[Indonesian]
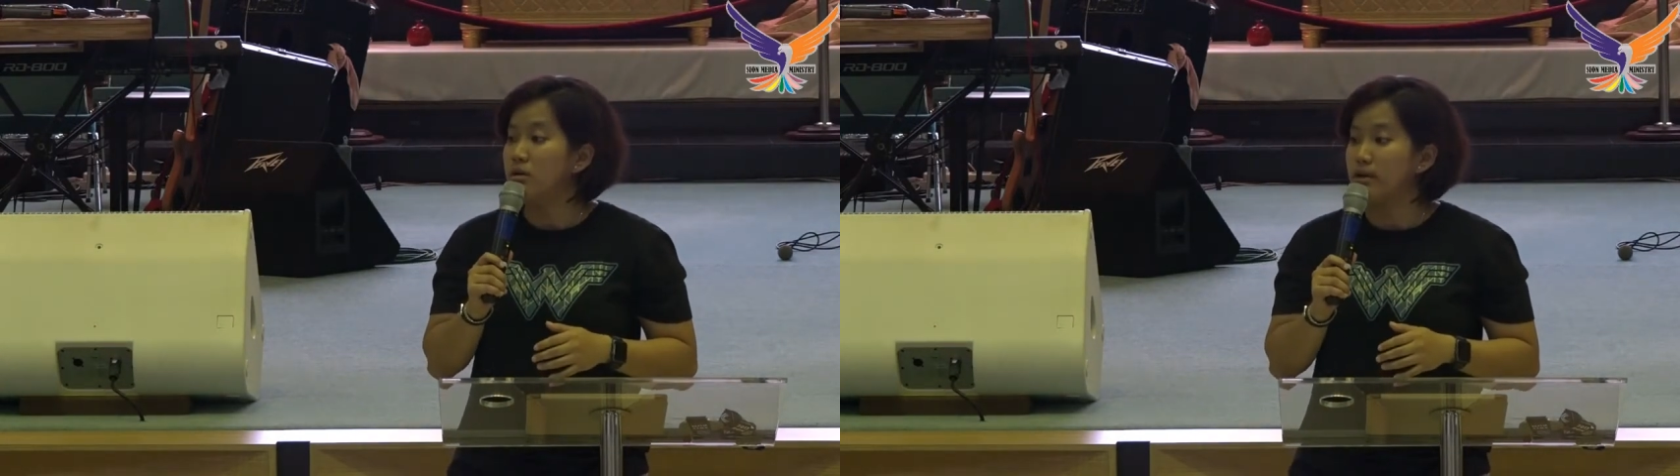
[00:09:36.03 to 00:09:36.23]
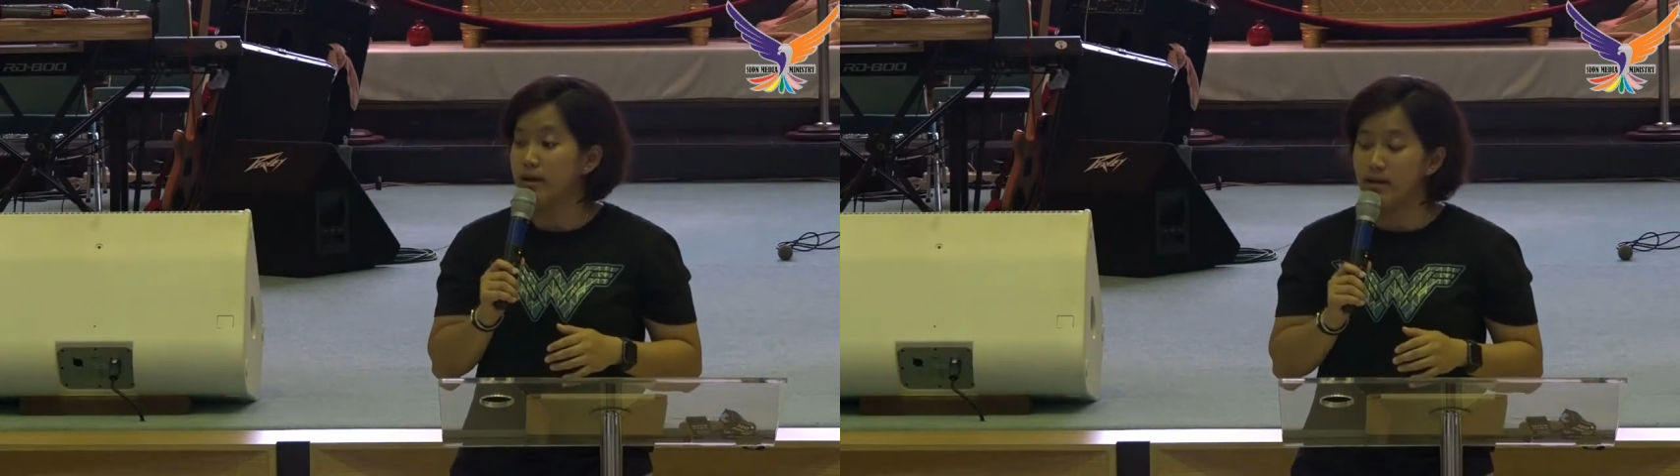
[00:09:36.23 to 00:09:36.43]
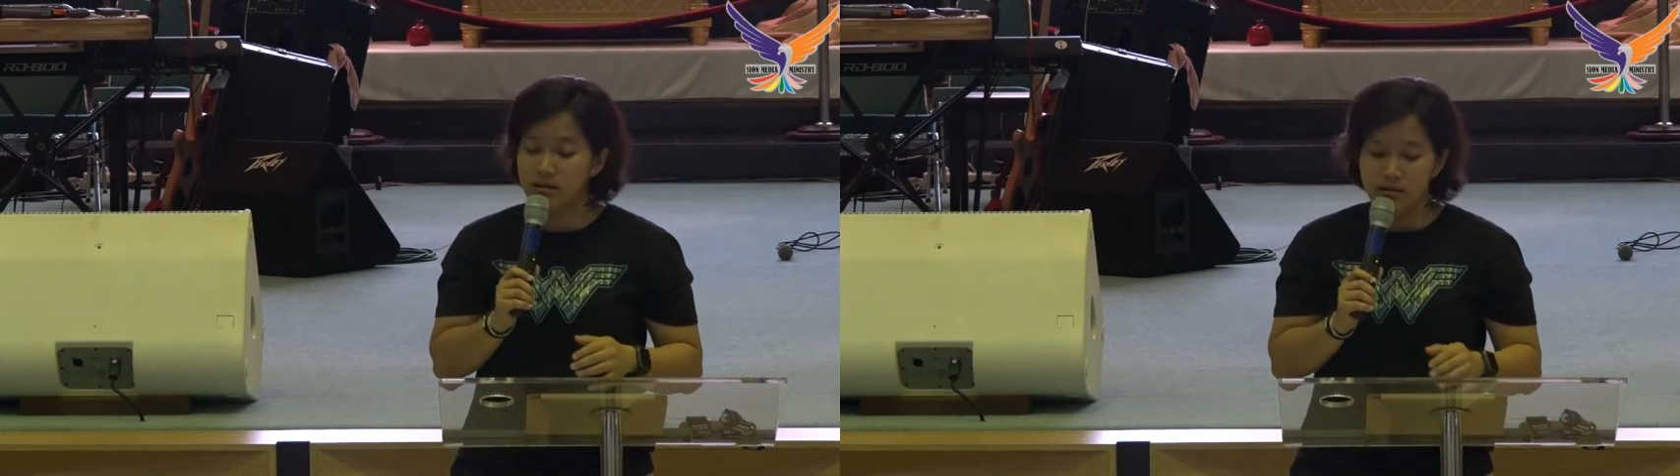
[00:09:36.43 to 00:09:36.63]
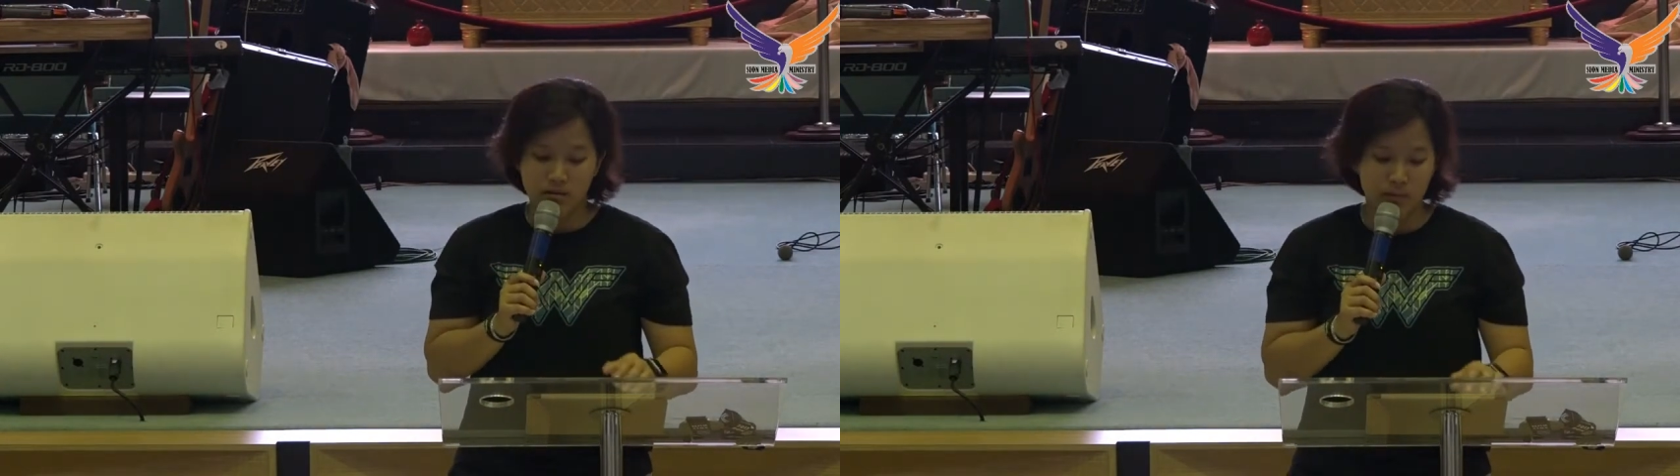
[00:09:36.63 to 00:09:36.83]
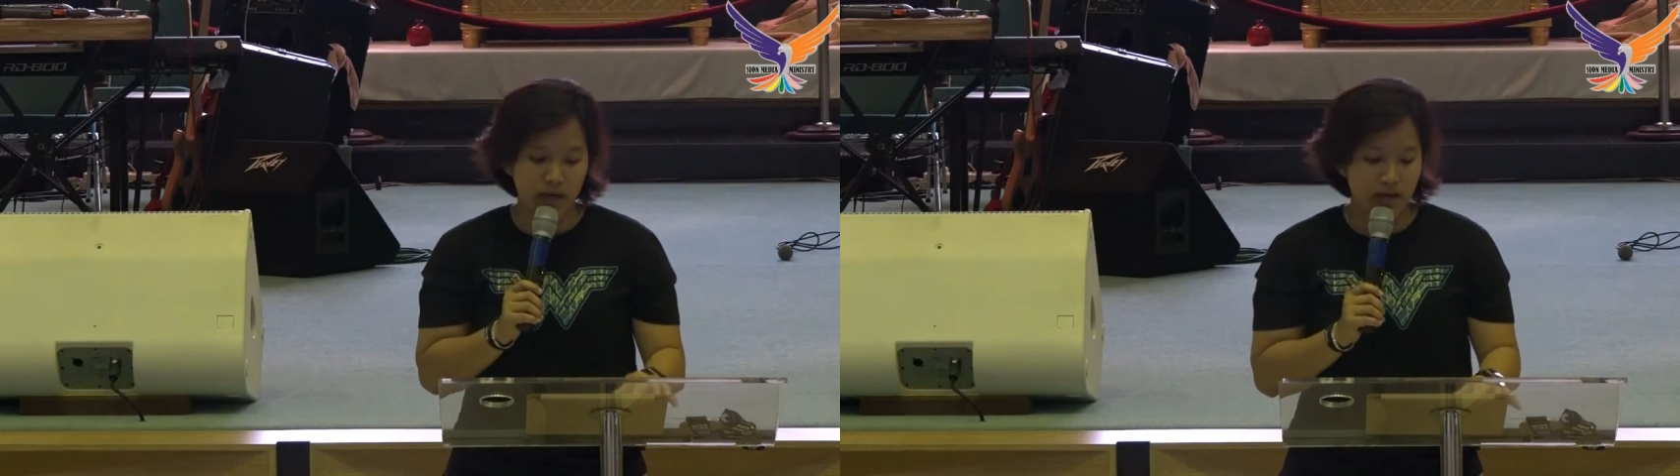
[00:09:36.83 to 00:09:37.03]
Ya kan?
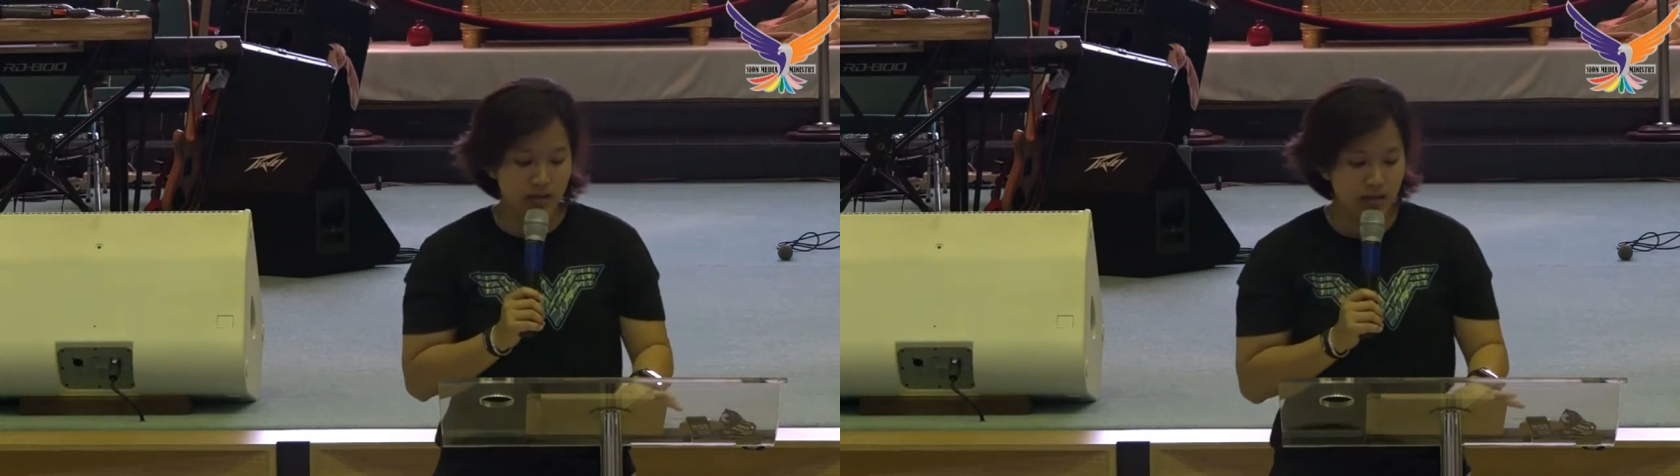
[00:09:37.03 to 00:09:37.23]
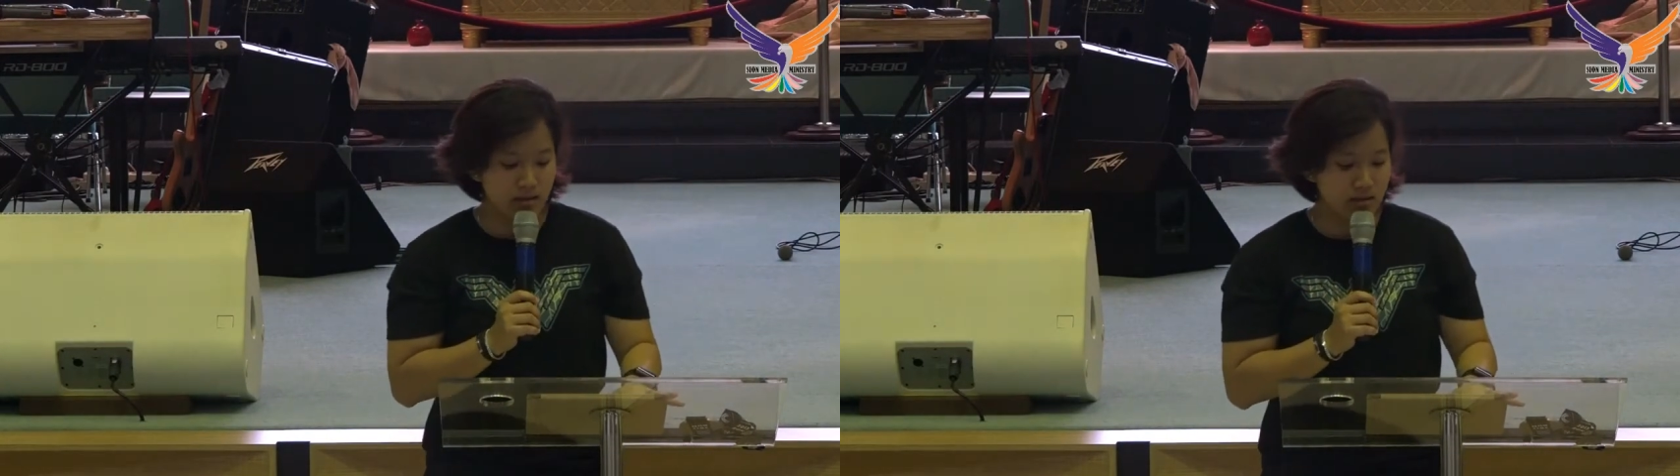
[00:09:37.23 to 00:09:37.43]
Makanya